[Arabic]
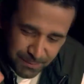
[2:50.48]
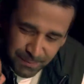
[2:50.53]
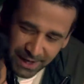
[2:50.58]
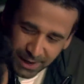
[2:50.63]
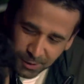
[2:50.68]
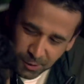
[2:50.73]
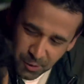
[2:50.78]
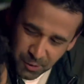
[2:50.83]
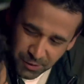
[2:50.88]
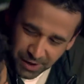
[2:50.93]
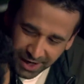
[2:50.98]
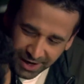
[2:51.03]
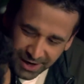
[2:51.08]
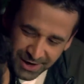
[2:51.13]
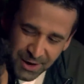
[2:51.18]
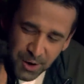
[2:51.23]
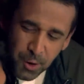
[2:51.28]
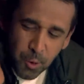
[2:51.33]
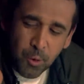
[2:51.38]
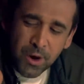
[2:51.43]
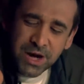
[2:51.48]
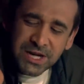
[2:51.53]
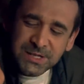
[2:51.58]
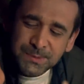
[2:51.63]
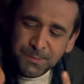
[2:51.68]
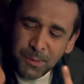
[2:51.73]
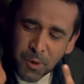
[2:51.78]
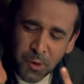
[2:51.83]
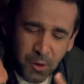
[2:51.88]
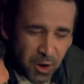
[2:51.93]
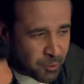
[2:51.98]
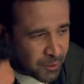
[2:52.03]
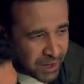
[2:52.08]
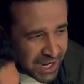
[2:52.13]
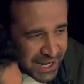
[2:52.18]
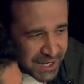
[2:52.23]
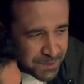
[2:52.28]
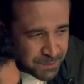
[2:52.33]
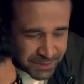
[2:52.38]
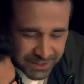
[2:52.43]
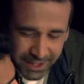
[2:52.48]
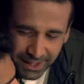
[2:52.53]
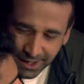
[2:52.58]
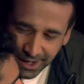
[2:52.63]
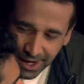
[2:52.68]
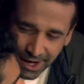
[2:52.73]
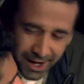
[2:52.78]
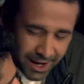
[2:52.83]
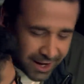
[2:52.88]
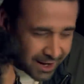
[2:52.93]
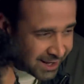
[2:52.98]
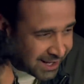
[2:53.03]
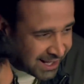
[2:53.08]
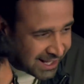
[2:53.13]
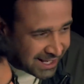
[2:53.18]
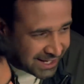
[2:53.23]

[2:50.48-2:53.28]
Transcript: في البلكونه واسبوع والاقيك مطلقها